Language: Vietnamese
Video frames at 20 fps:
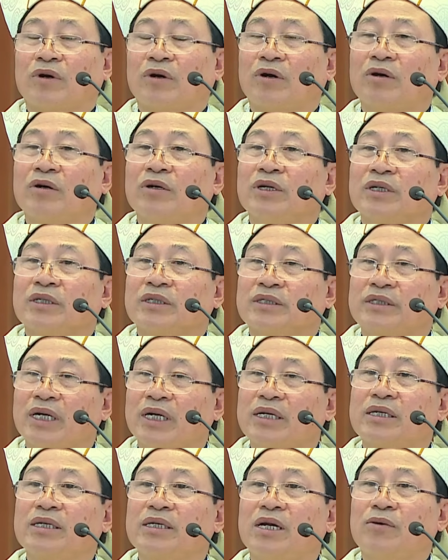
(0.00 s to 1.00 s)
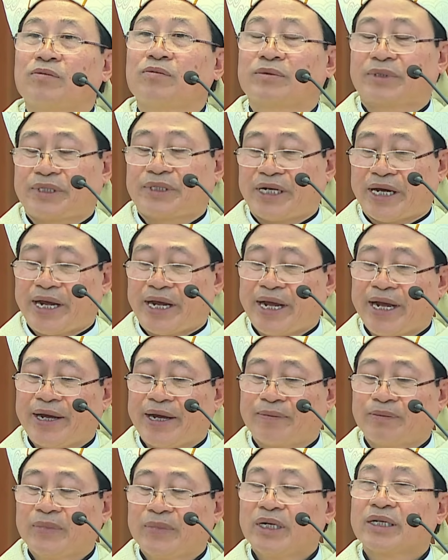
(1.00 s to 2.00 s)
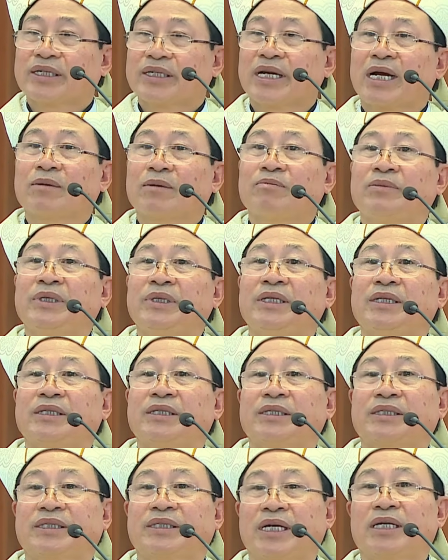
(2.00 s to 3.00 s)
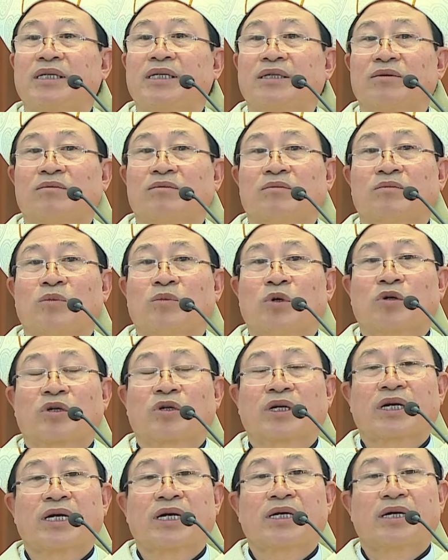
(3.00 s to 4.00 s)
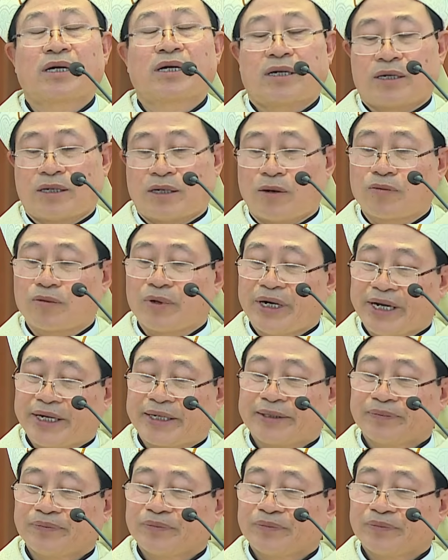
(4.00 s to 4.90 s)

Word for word: đó rất đông trẻ em đã bị chết một cách khốc liệt.